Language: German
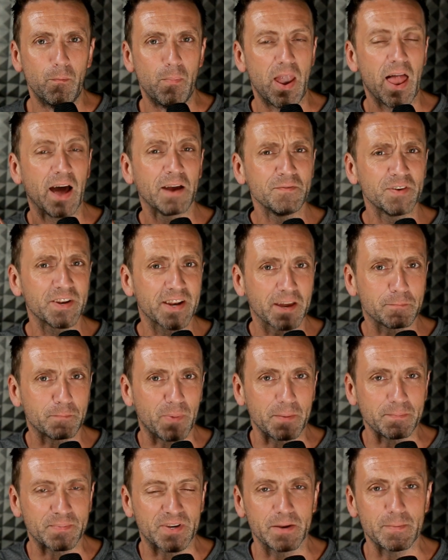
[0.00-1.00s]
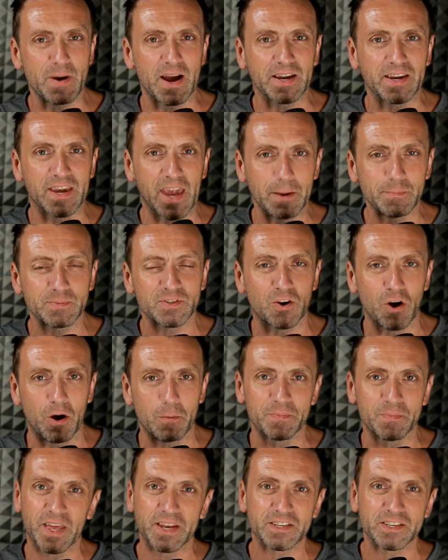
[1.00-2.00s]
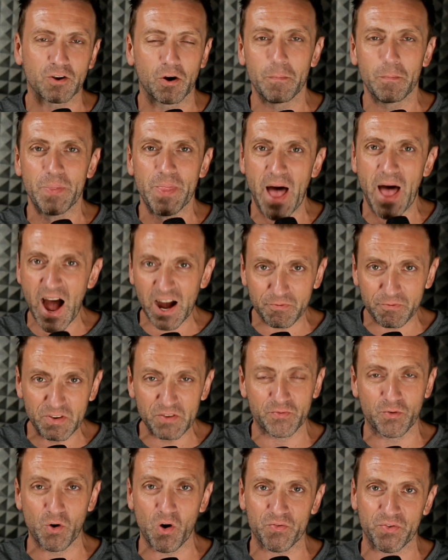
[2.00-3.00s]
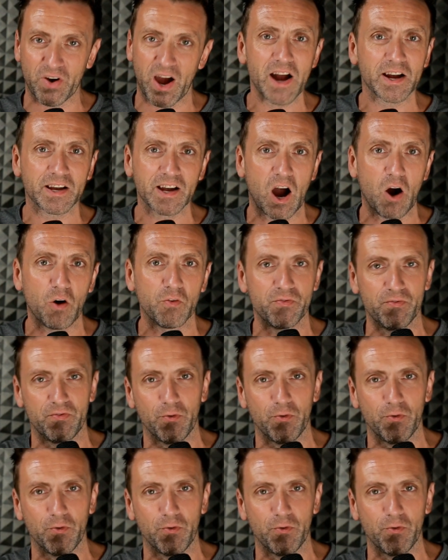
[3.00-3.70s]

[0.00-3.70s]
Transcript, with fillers: Bleiben wir direkt beim Thema Gamescom, denn es kommen nach wie vor Fragen auf,